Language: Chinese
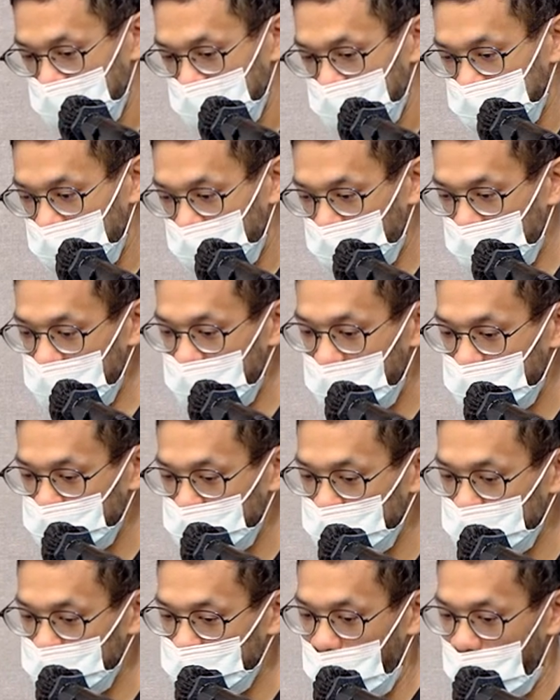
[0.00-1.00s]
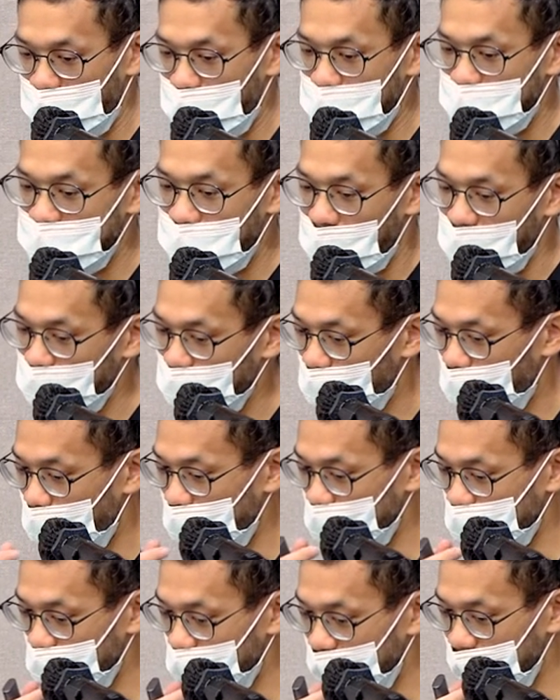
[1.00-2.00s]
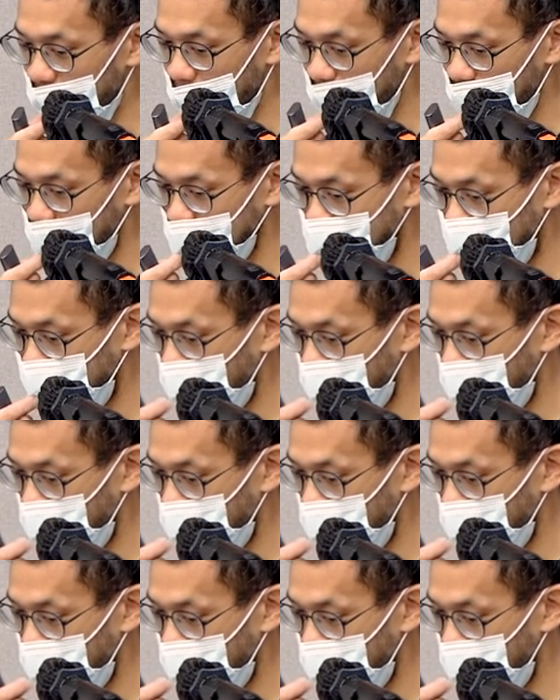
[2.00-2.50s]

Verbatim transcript: 那为了要做出排版差异化，所以你会看到在